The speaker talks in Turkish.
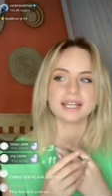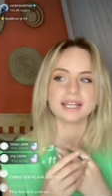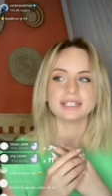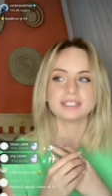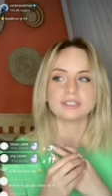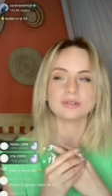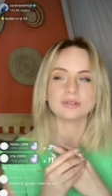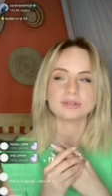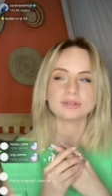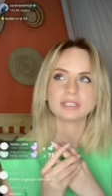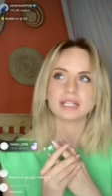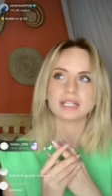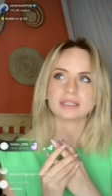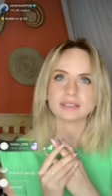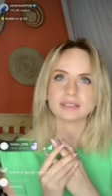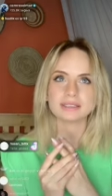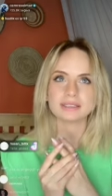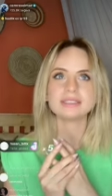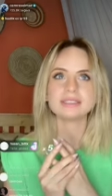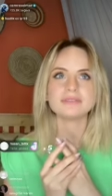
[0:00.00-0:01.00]
Çok
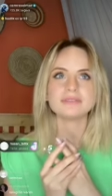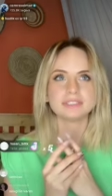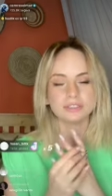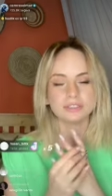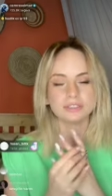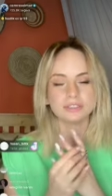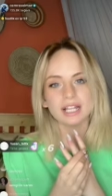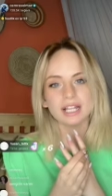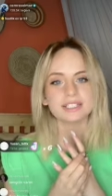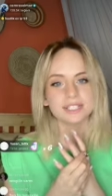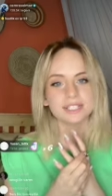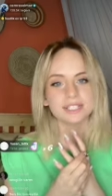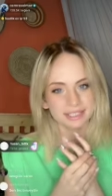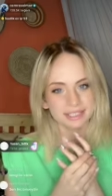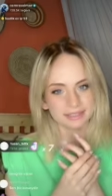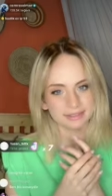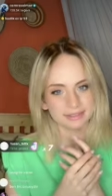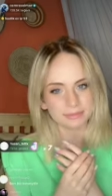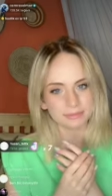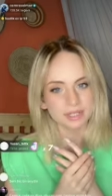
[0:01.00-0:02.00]
tatlı videolar
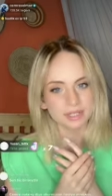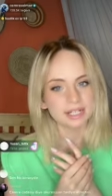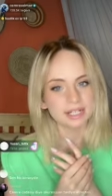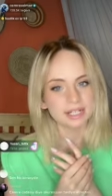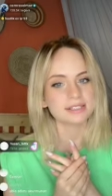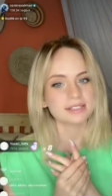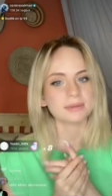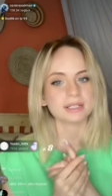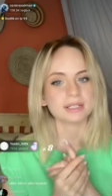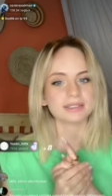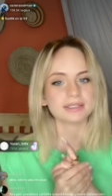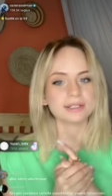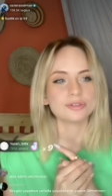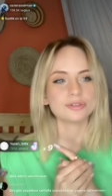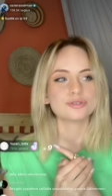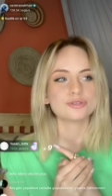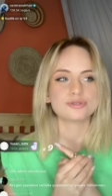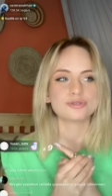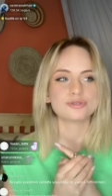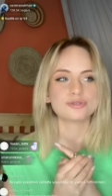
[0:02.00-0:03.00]
çektim. Aynı zamanda
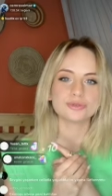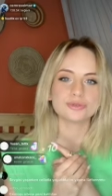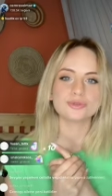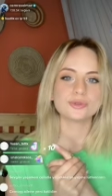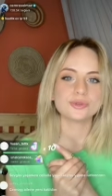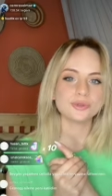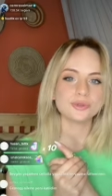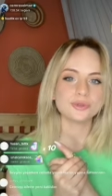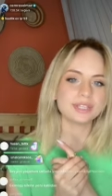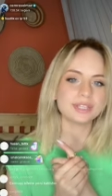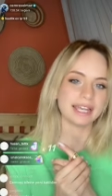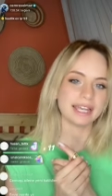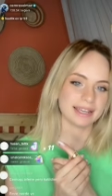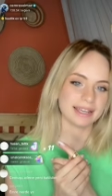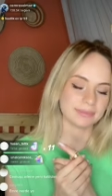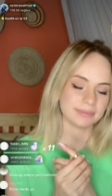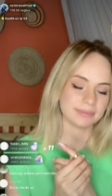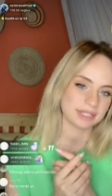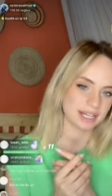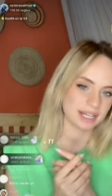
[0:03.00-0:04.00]
hüzünlü de
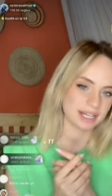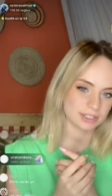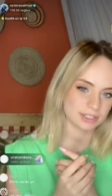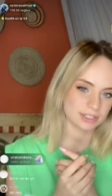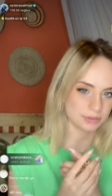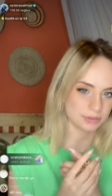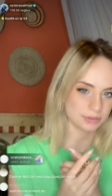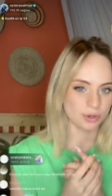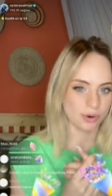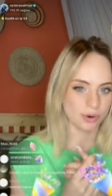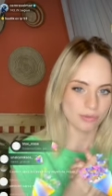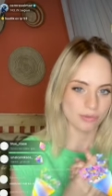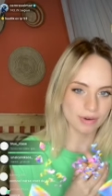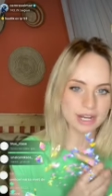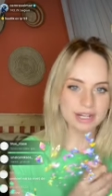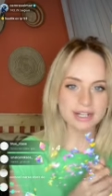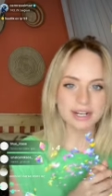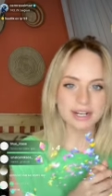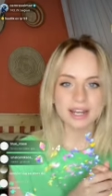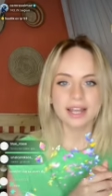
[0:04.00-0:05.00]
birkaç videom
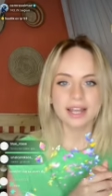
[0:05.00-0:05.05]
var.